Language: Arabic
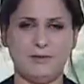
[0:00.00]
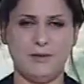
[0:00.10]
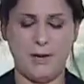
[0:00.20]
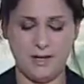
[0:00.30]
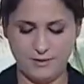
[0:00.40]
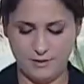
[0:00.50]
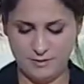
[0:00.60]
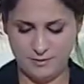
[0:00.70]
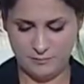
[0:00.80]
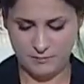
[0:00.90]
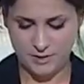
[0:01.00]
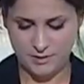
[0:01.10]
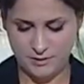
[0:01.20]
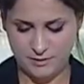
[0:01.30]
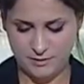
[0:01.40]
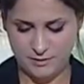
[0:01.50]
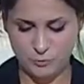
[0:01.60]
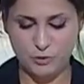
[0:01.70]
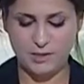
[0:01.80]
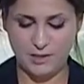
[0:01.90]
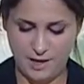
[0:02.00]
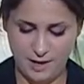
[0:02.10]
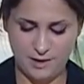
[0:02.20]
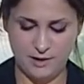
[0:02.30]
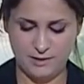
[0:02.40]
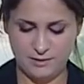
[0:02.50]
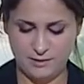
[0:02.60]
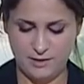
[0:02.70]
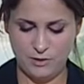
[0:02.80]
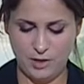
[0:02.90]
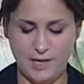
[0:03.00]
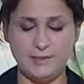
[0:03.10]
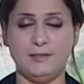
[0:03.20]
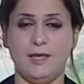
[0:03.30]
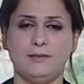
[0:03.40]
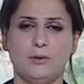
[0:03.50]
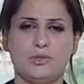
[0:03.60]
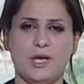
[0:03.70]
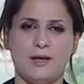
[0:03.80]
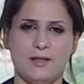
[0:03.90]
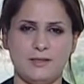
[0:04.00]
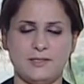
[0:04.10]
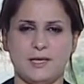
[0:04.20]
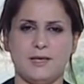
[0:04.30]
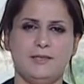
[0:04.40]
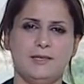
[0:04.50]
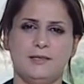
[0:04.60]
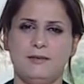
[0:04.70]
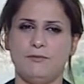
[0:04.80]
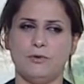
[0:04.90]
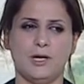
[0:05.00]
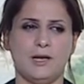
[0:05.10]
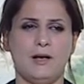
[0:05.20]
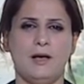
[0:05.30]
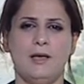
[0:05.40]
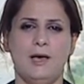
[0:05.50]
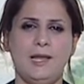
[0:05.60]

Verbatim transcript: طبعا آه، آه، مثير حقا لأن حديث عن توزيع أراضي سكنية للفقراء آه،